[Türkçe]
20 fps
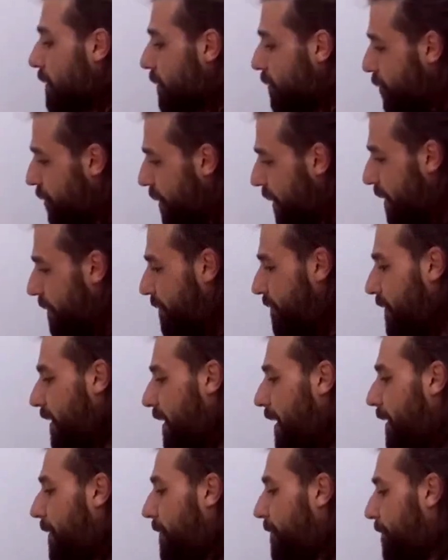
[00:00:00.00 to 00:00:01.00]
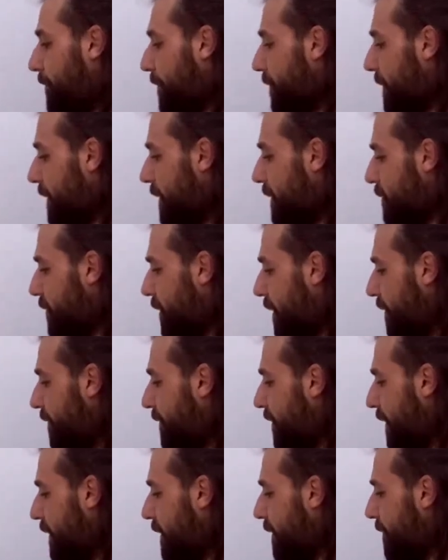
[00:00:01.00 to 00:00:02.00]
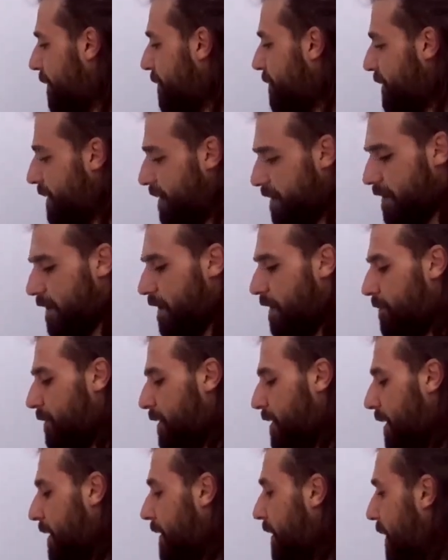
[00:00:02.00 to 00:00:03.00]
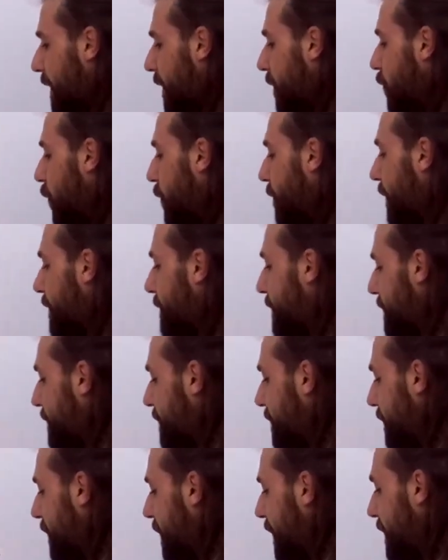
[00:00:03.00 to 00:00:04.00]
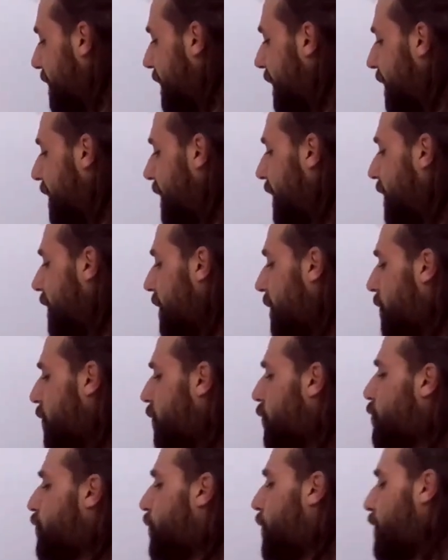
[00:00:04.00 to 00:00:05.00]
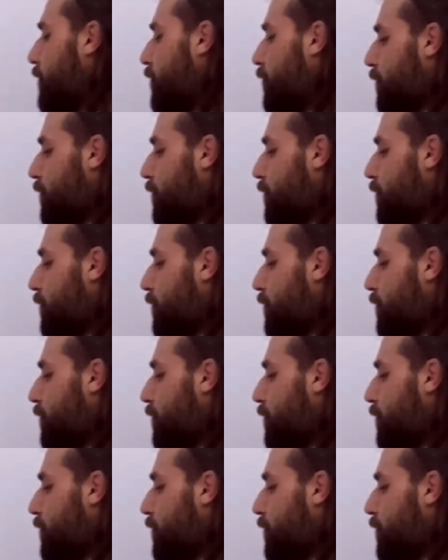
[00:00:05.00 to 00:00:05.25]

Şerefiye, Şerefiye dememiz yeterli, bir tane ye koymamız yeterli. Osmanlı